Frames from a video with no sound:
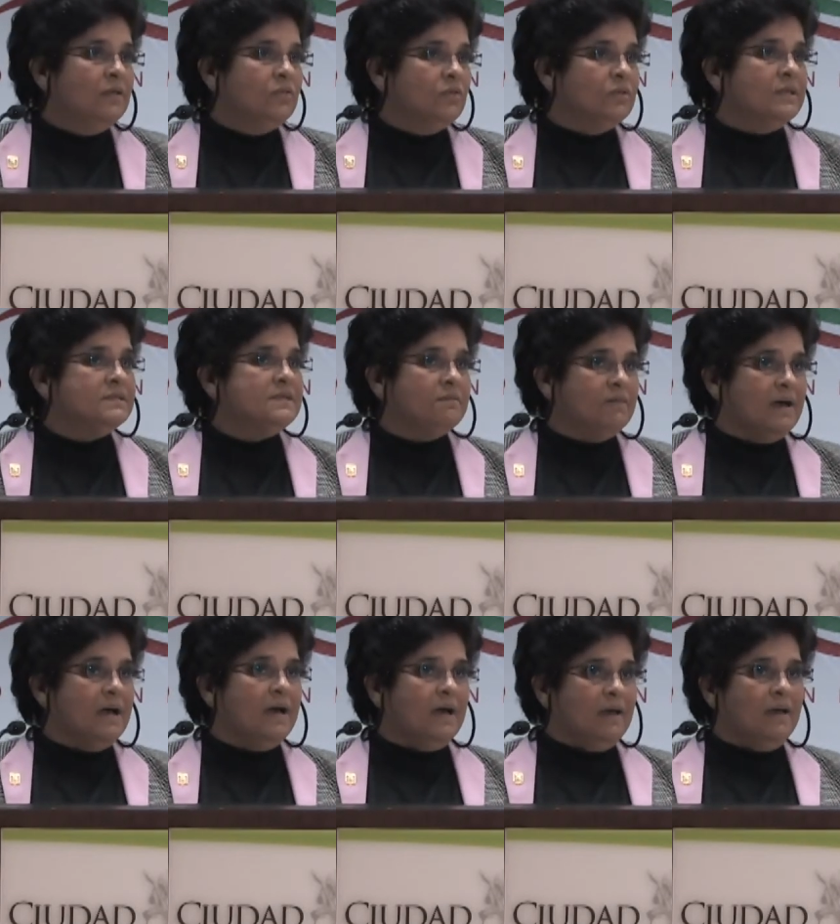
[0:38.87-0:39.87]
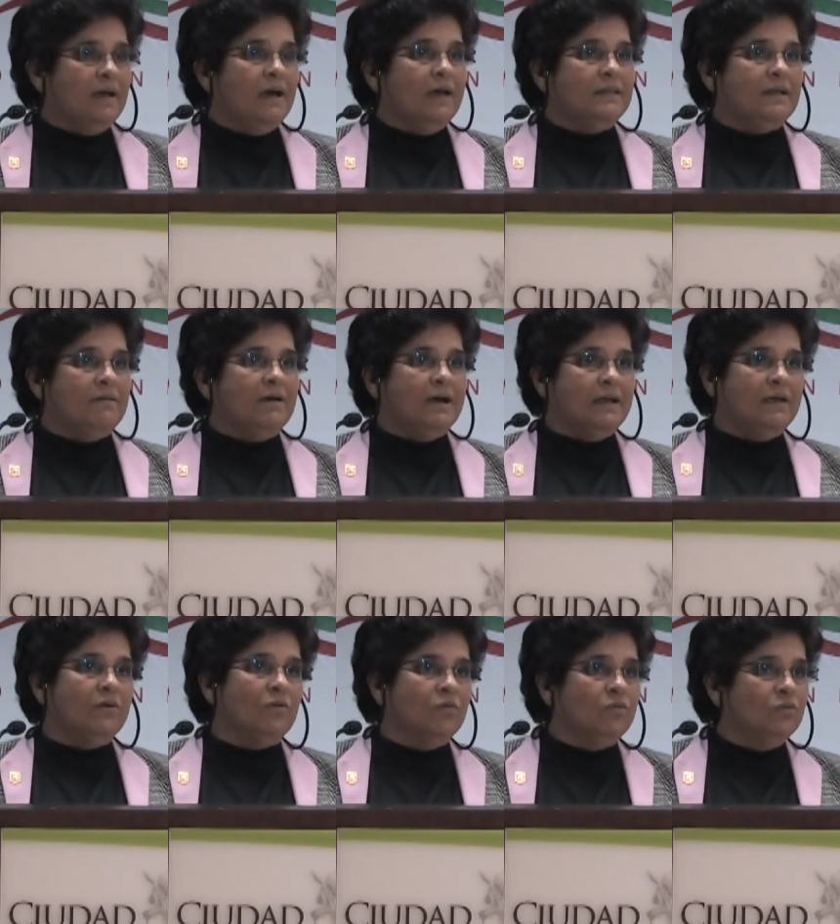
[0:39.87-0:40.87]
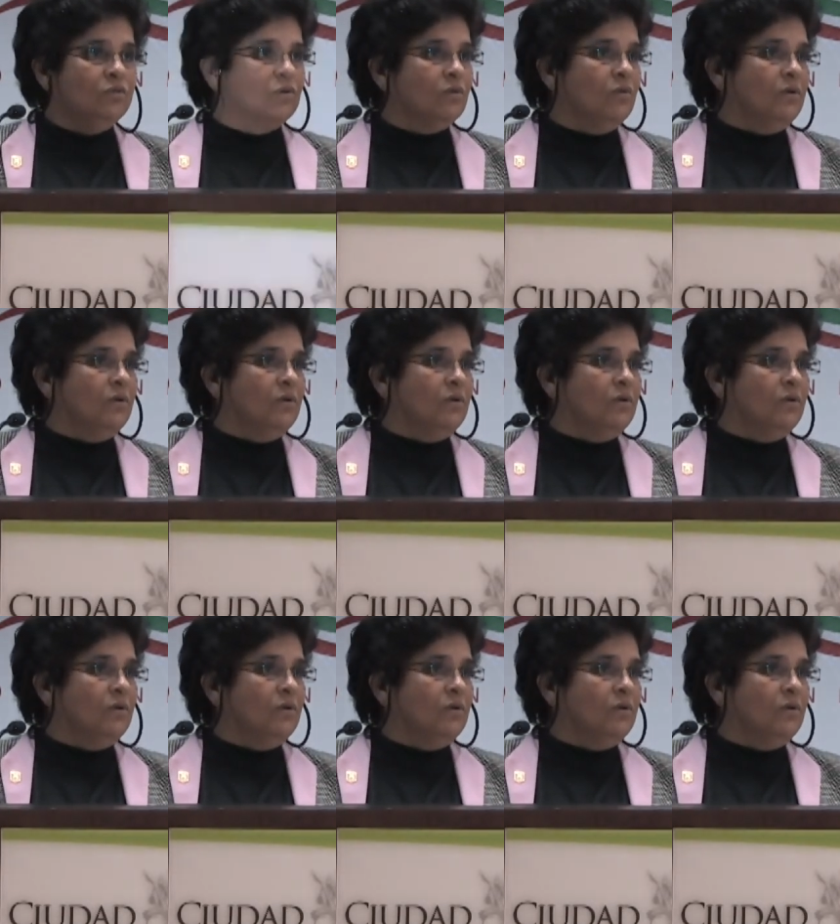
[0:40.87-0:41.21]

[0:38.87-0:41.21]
donde se va a trabajar en conjunto